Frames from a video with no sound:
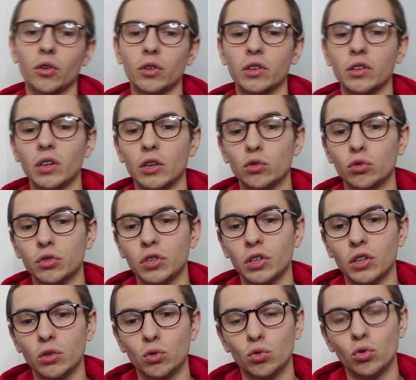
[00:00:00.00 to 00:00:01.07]
qui a
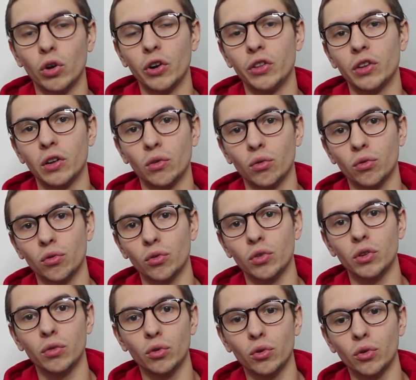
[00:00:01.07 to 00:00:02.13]
succédé du coup à une annonce au
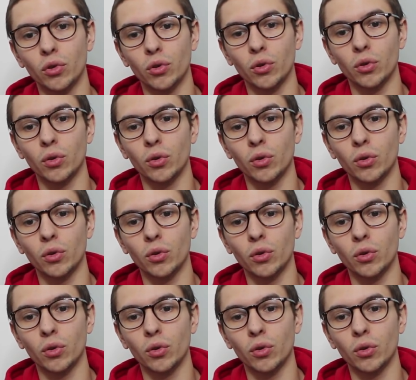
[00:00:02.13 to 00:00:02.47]
niveau de,